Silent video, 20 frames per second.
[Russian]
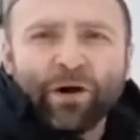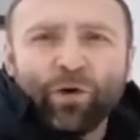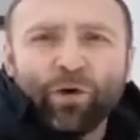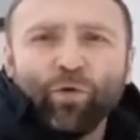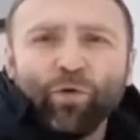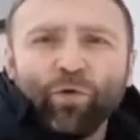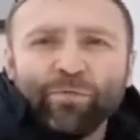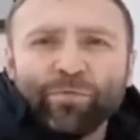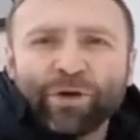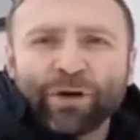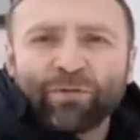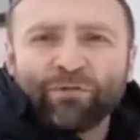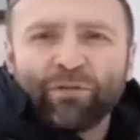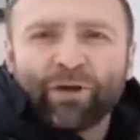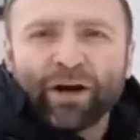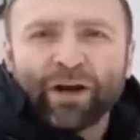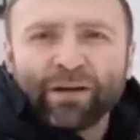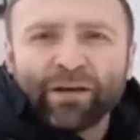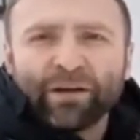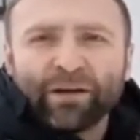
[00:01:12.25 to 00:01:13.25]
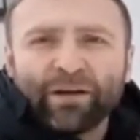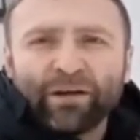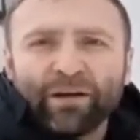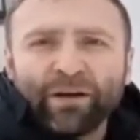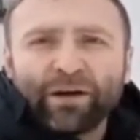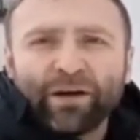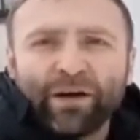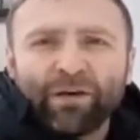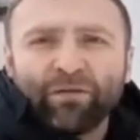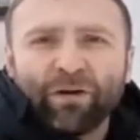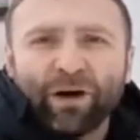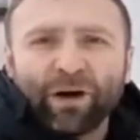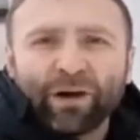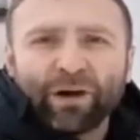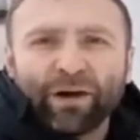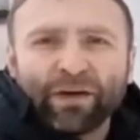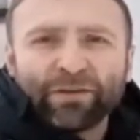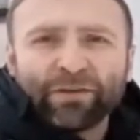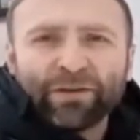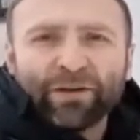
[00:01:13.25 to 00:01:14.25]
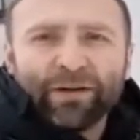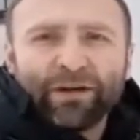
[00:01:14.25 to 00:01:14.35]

Умер Ваня, говорят.